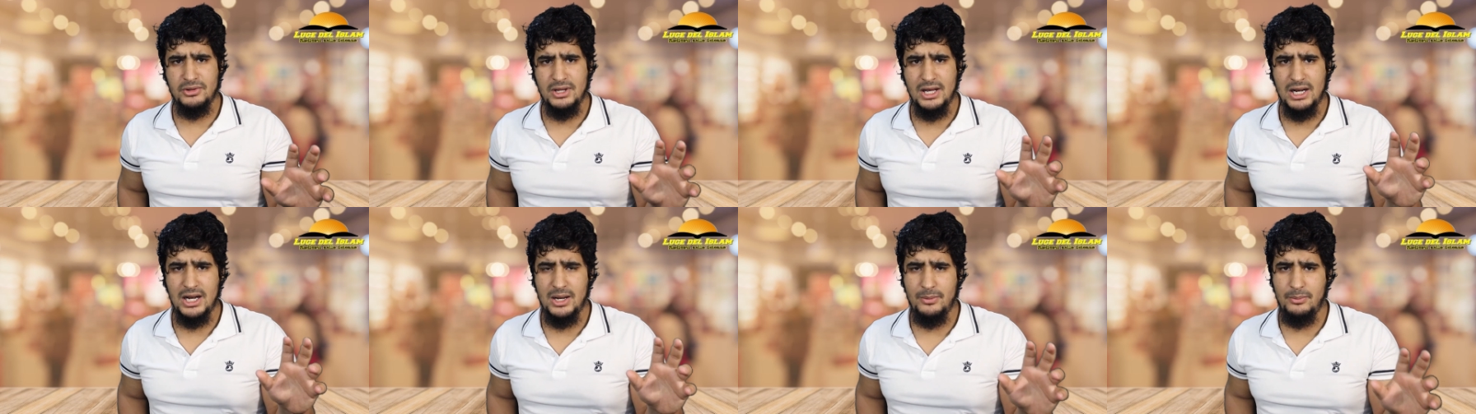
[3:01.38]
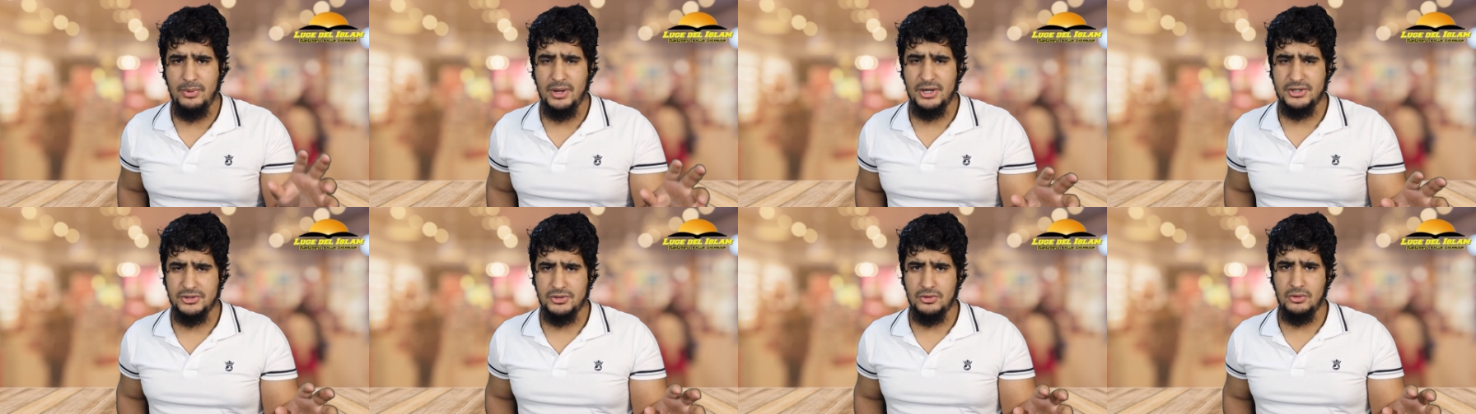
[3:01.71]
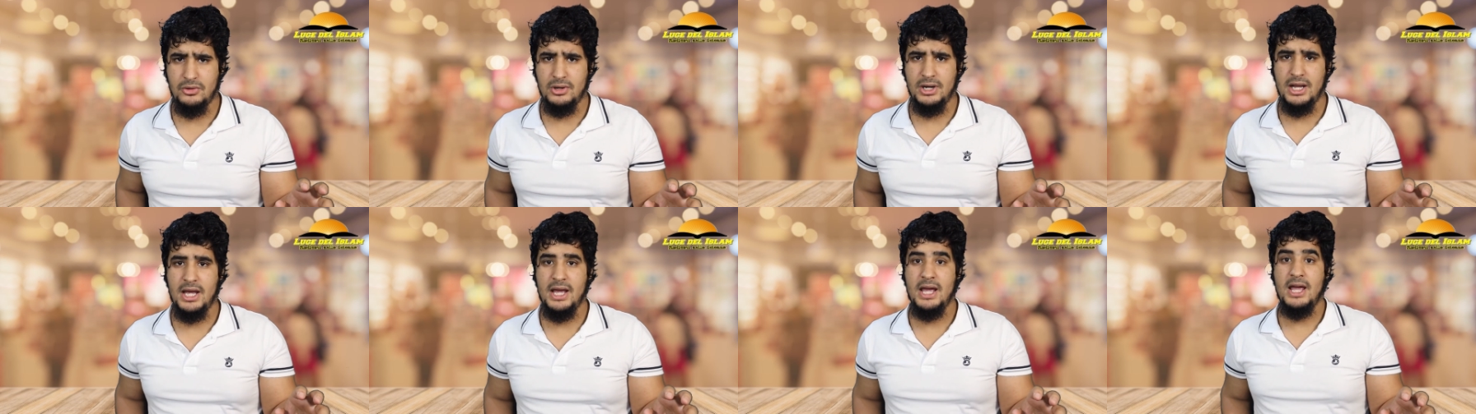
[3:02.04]
delle
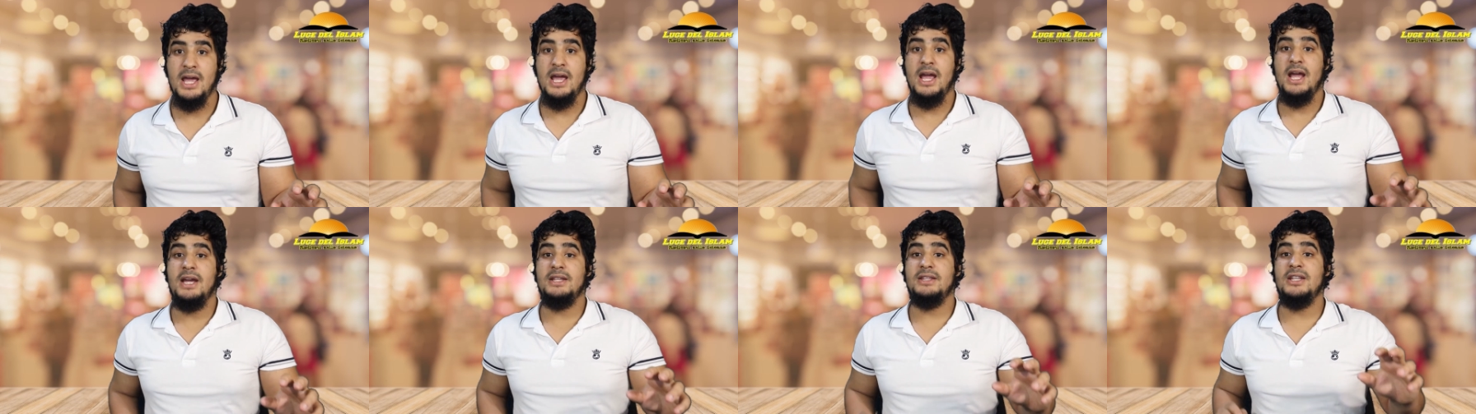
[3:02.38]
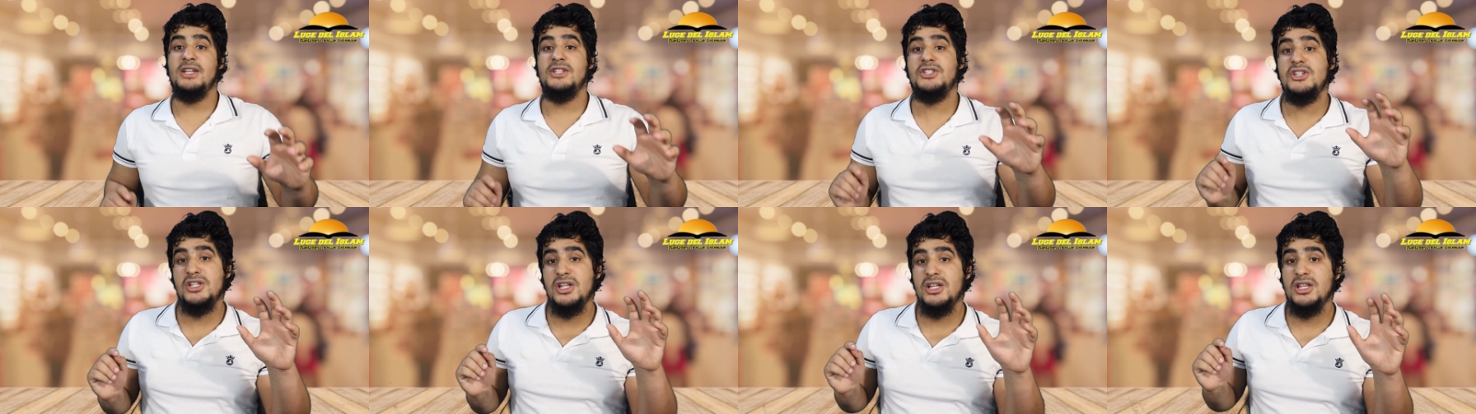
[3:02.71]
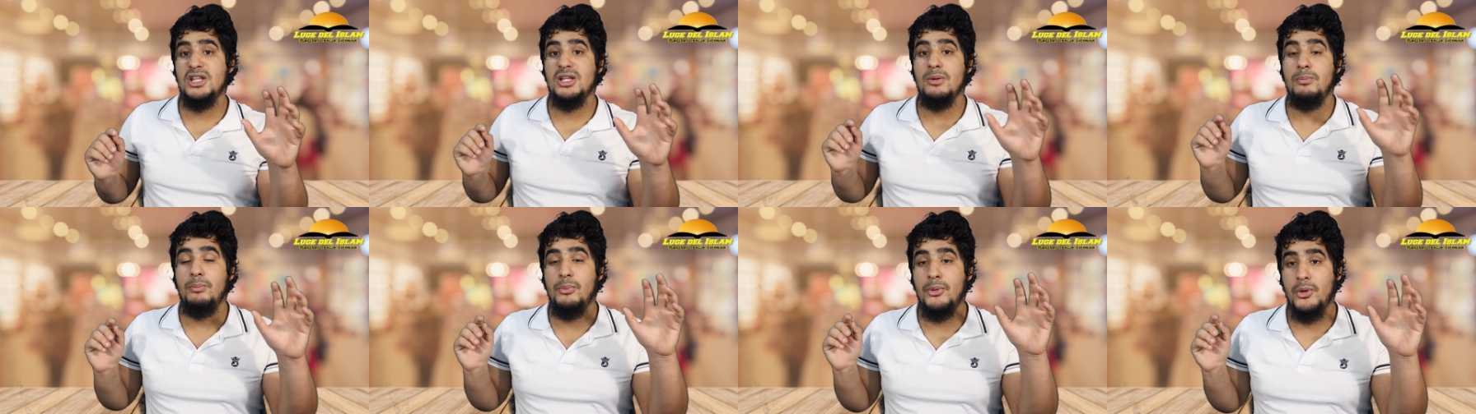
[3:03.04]
persone, decide
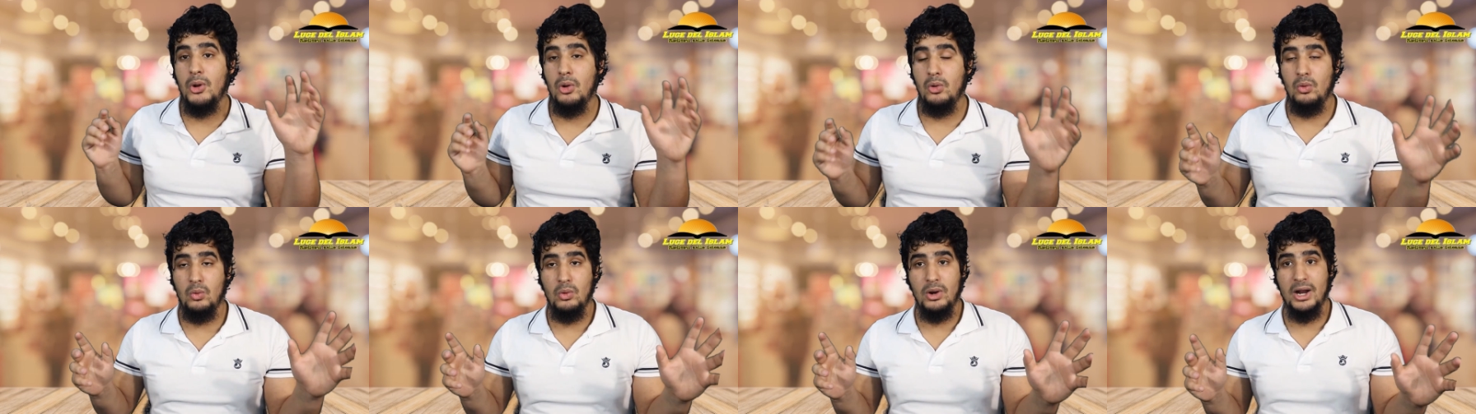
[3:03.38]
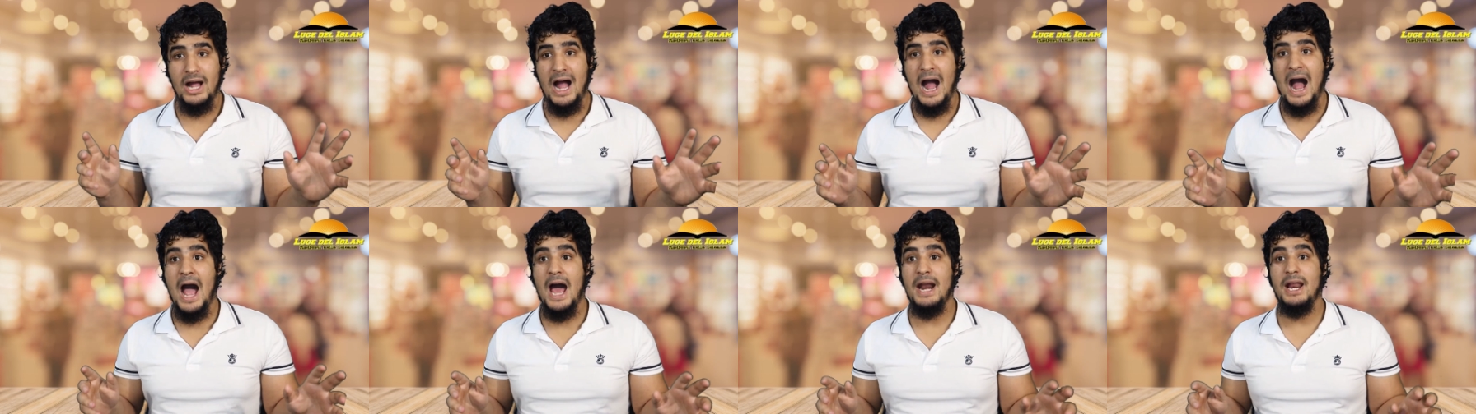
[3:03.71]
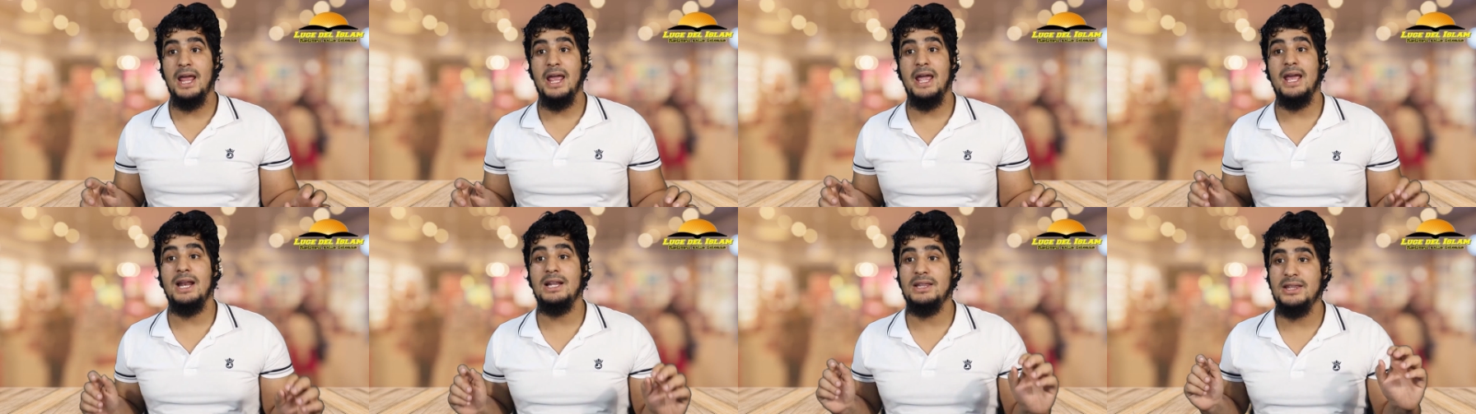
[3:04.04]
di prolungare
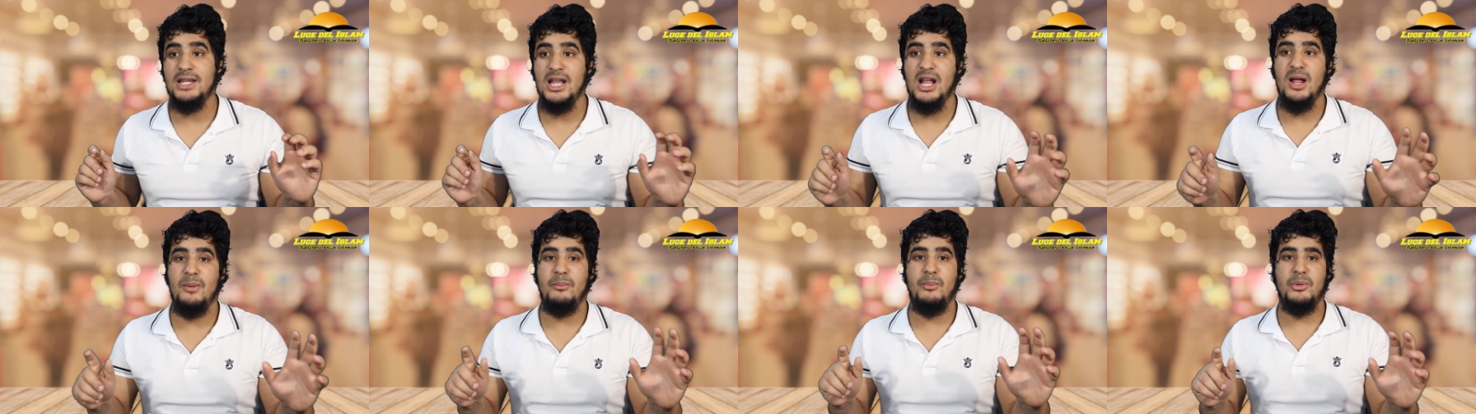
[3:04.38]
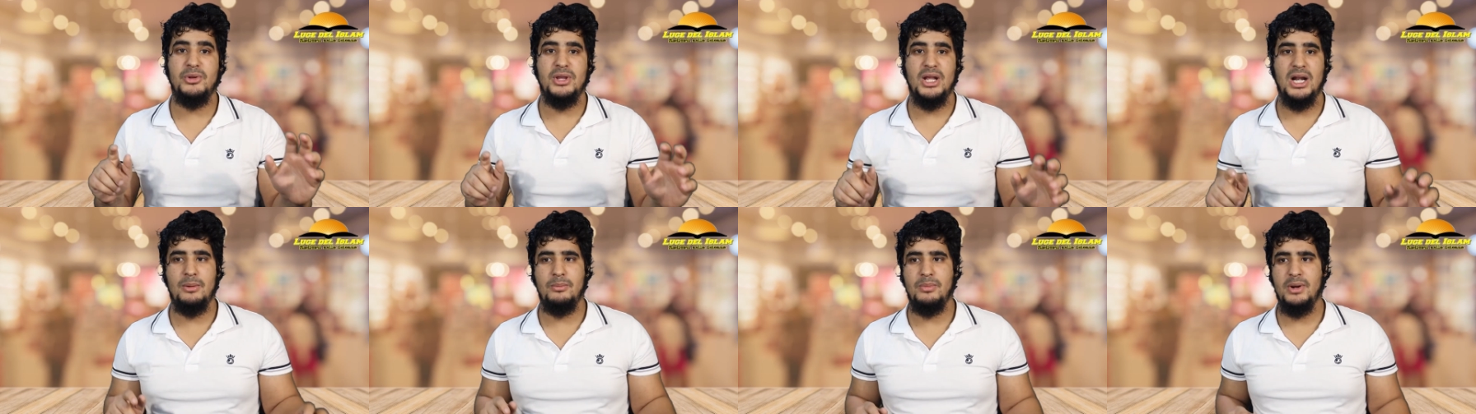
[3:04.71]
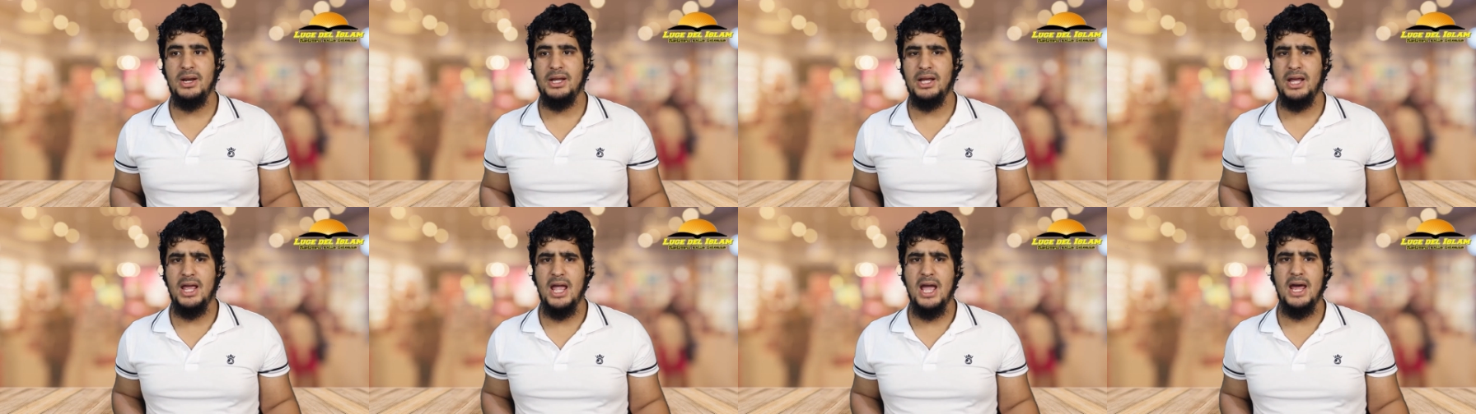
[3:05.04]
il tempo nella
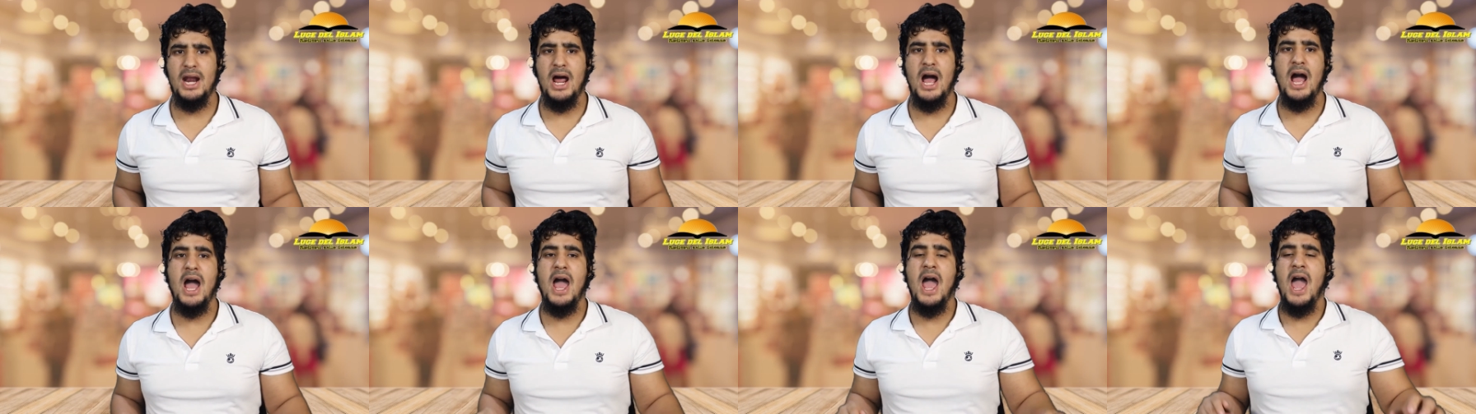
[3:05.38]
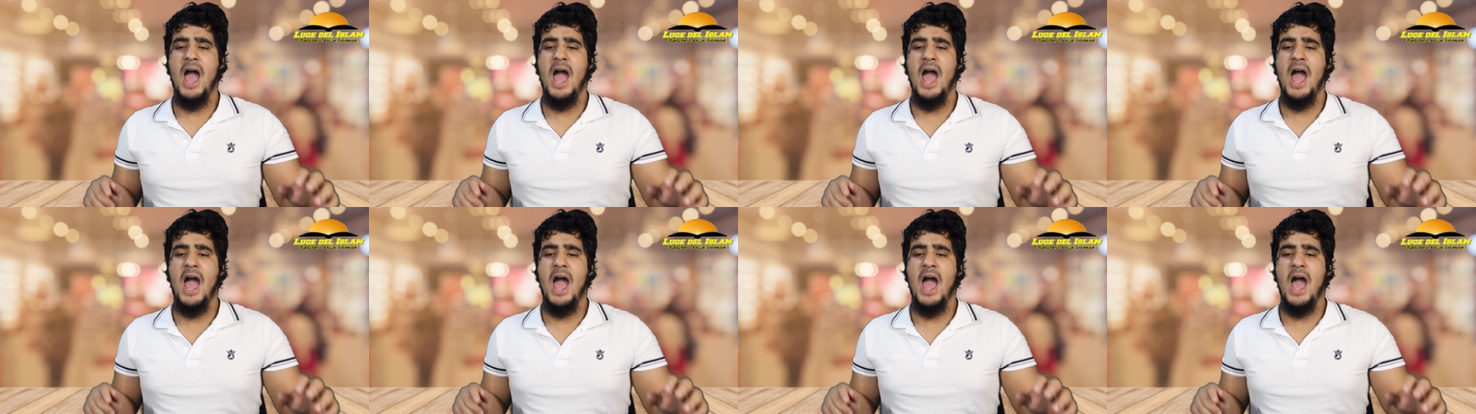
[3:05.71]
preghiera